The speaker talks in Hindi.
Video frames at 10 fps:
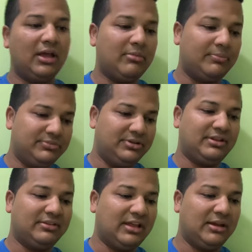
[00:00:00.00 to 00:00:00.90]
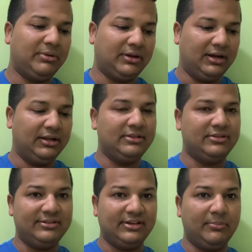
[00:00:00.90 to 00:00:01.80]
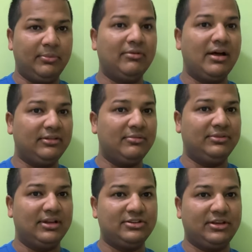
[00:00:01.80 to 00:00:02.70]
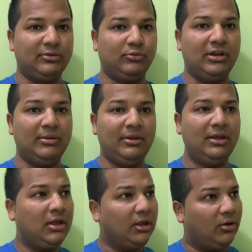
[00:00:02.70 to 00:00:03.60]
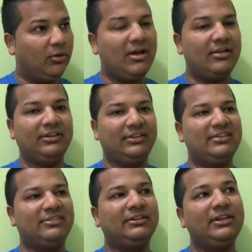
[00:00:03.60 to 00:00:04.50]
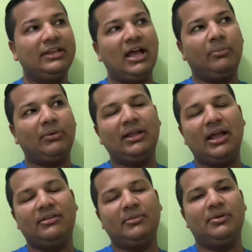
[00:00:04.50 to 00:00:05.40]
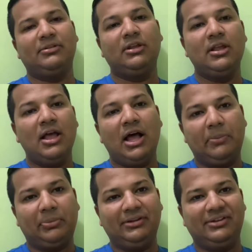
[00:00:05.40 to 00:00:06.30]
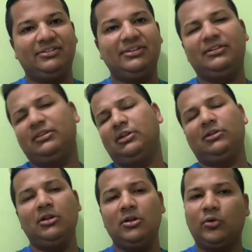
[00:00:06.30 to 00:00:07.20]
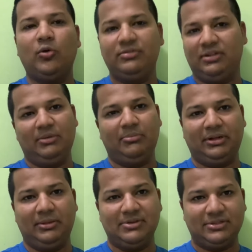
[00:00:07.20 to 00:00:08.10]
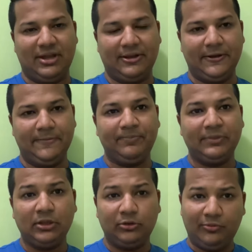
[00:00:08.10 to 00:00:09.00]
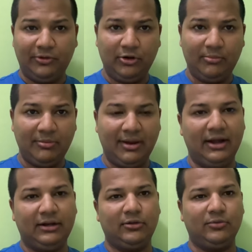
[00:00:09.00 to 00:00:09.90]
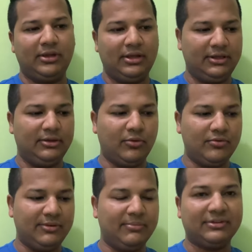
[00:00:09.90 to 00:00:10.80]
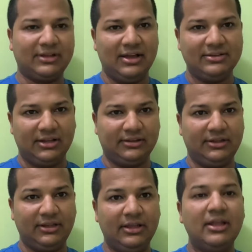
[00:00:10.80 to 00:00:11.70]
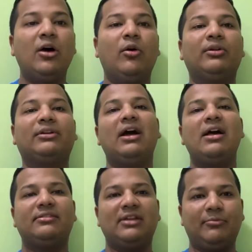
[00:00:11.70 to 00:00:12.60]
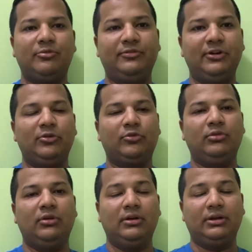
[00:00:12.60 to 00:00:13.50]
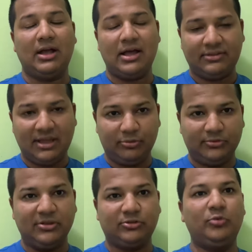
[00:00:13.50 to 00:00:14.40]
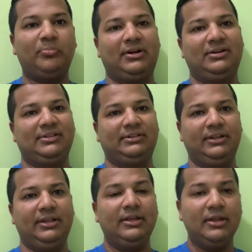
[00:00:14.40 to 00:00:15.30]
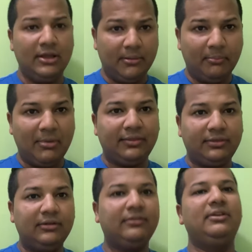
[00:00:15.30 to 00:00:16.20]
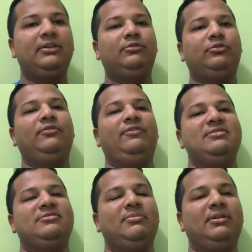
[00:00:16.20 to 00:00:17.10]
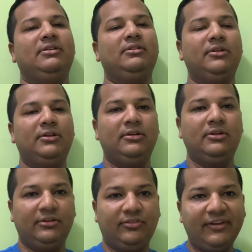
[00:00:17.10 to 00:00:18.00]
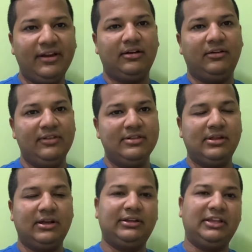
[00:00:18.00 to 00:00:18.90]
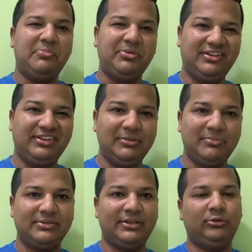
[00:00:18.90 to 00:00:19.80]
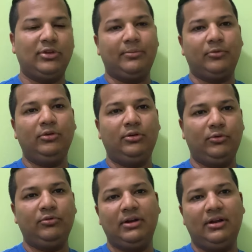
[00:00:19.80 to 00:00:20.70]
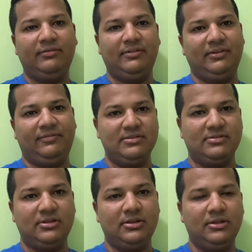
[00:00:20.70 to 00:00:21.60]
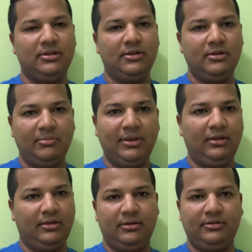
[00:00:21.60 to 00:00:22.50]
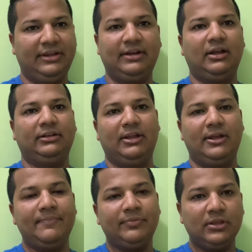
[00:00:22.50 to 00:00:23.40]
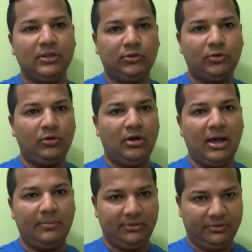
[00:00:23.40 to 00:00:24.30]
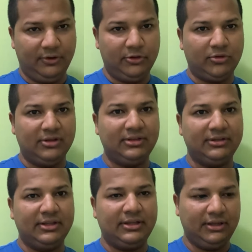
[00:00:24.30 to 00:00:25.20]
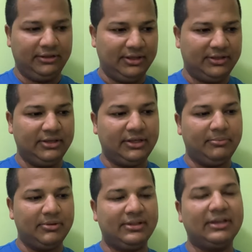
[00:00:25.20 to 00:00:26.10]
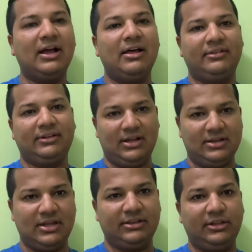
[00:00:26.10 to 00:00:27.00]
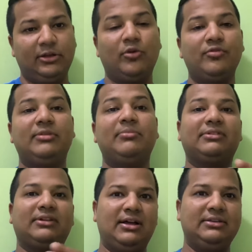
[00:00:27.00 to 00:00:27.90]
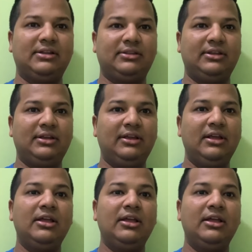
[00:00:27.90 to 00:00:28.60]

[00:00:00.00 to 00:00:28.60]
हम अब जिस स्थान पे खड़े हैं जिस जगह पे वहाँ से हम सर्च करें गूगल में और वहाँ से देख सकते हैं कि आपका यहाँ से बस आपके डेस्टिनेशन तक कौन से नंबर की बस जाएगी तो वीडियो में मैं ऐड करूँगा कि कौन सी बस कहाँ जाती है और कहाँ से आप उस वीडियो को कहाँ से आप उस बस को पकड़ सकते हैं मात्र 300 फील्स में 300 फील्स अगर के की बस है तो आपको 250 फील्स में टिकट आता है तो आप इस वीडियो का अंतर देखिए देखिए कि बसें कहाँ से कहाँ जाती हैं कौन सी बस कहाँ जाती है